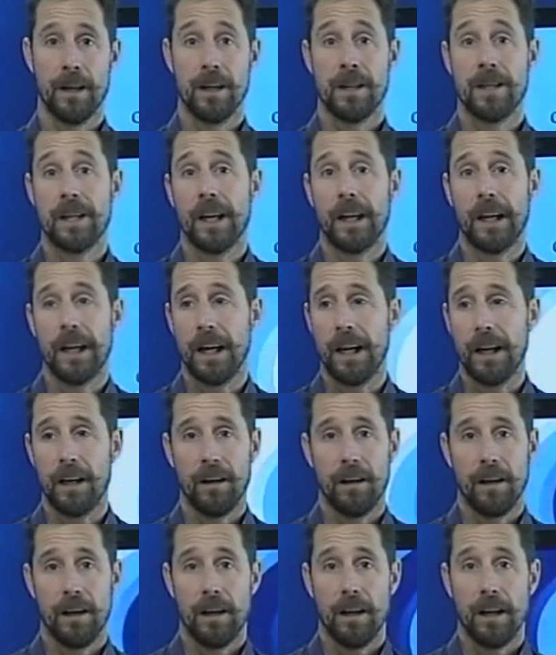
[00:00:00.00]
ya
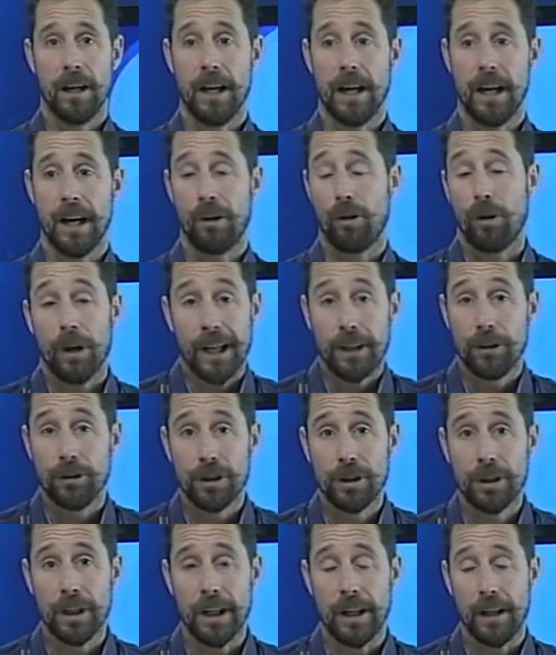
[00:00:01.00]
que eh,
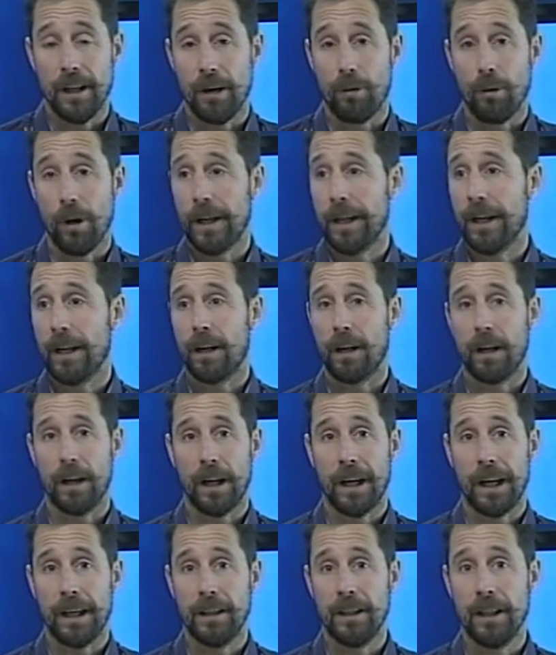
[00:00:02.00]
colgándose de cualquier
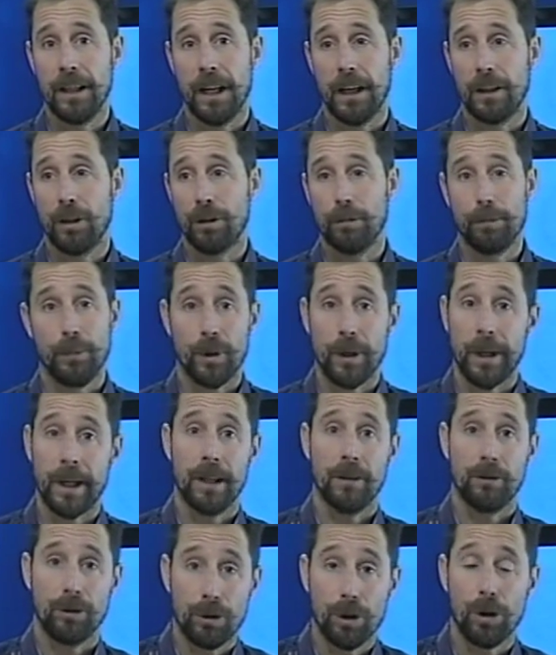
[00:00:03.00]
candidato,
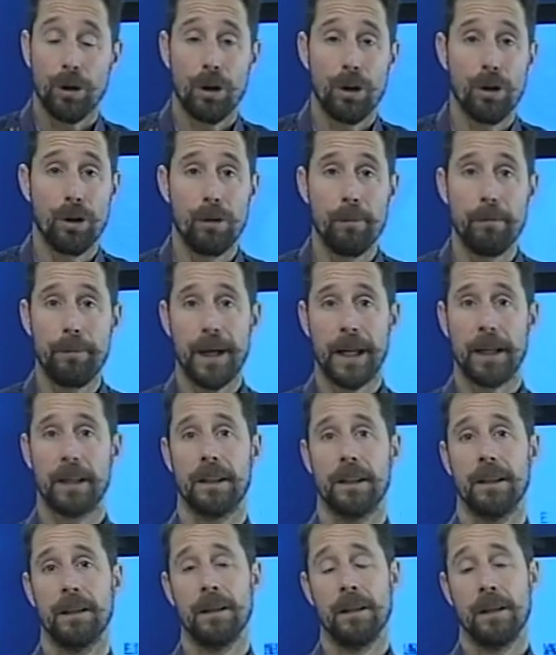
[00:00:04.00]
porque todos
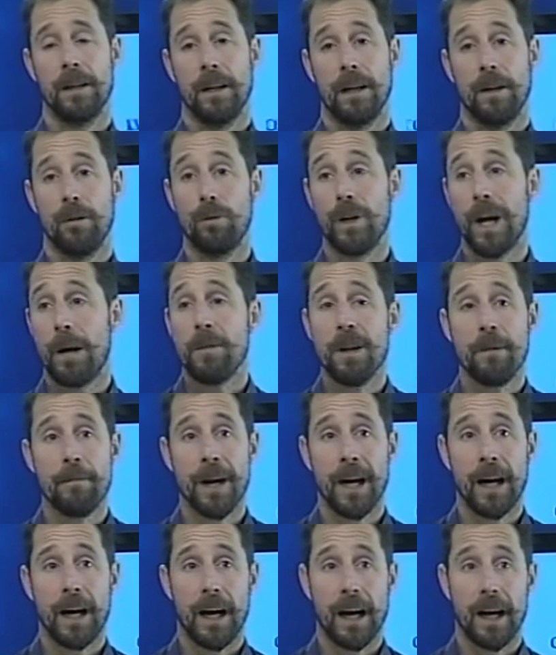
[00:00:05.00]
comparten una
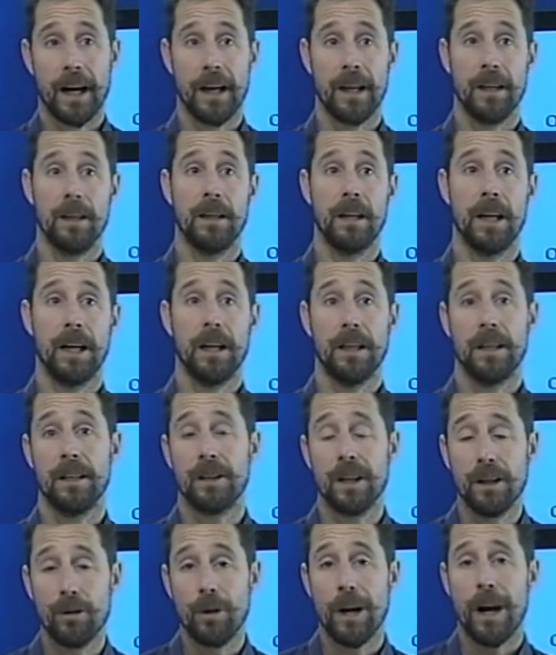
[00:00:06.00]
misma agenda y
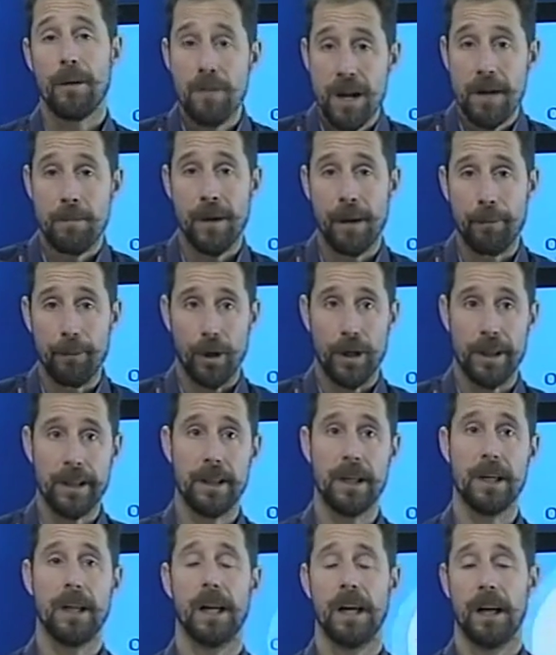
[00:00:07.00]
tiene una misma
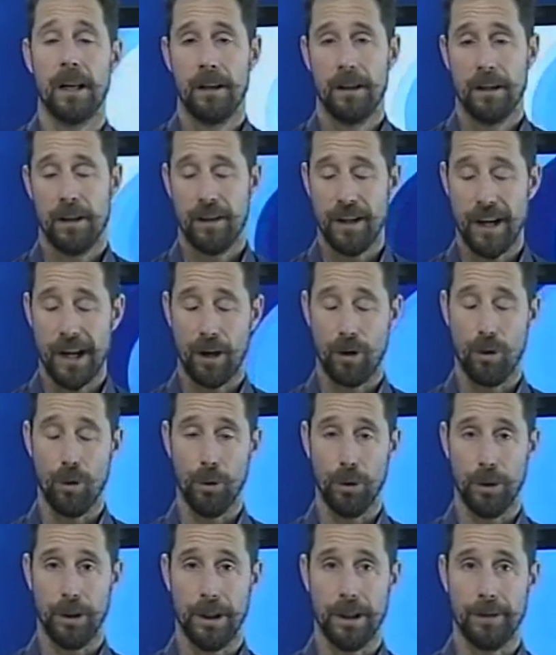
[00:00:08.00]
política de
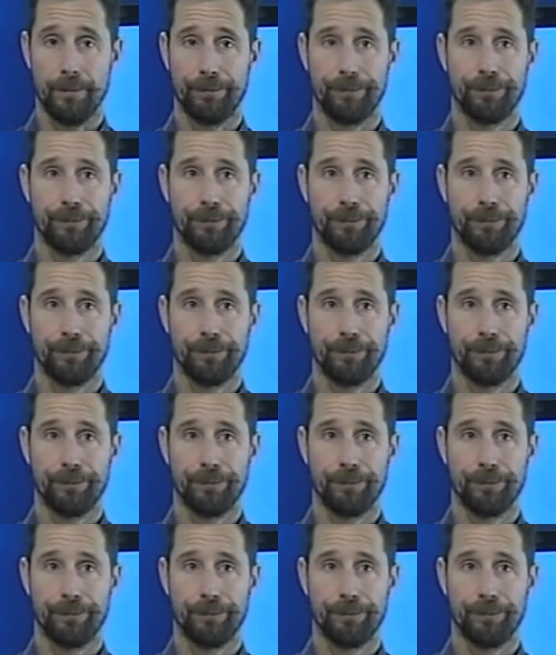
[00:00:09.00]
ajuste.